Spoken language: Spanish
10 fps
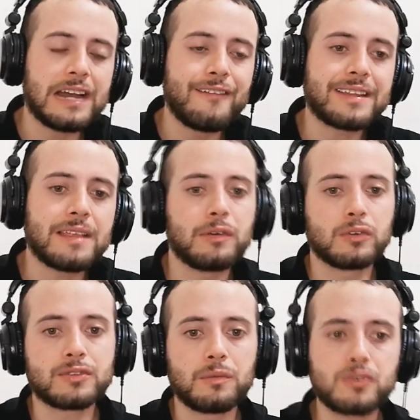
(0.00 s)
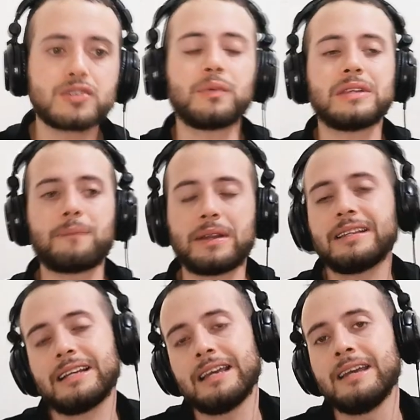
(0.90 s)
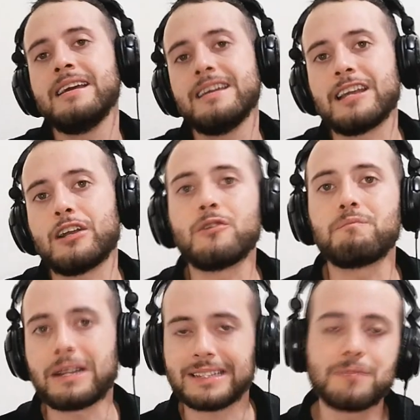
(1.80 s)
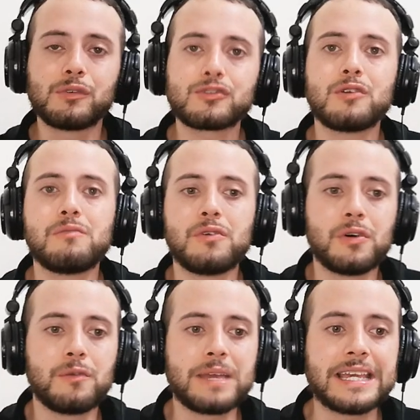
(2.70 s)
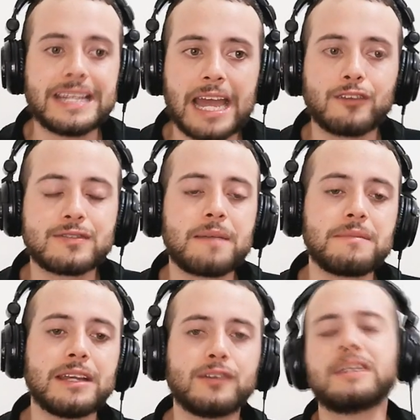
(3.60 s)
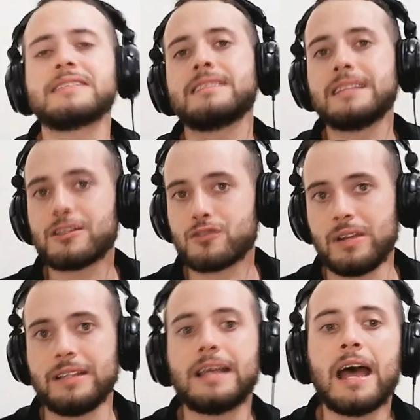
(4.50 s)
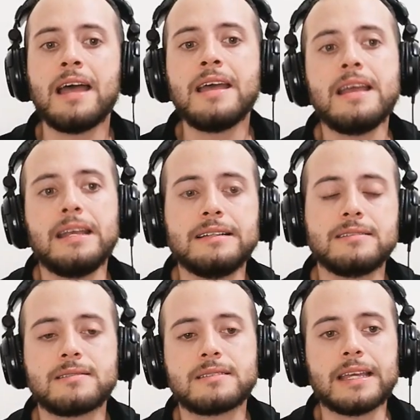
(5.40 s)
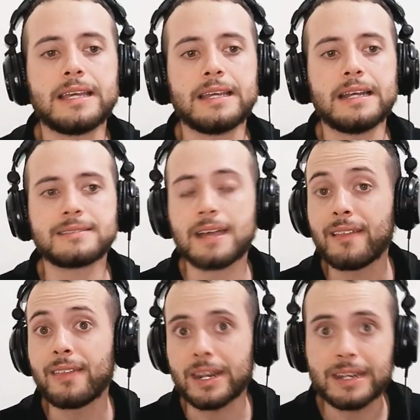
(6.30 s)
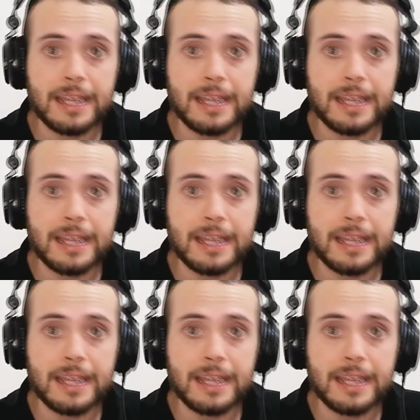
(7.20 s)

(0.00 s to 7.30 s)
la verdad me gustó mucho pues la parte que, que, compartimos como mexicanos también, ¿no? Que es la chuleta este, asada de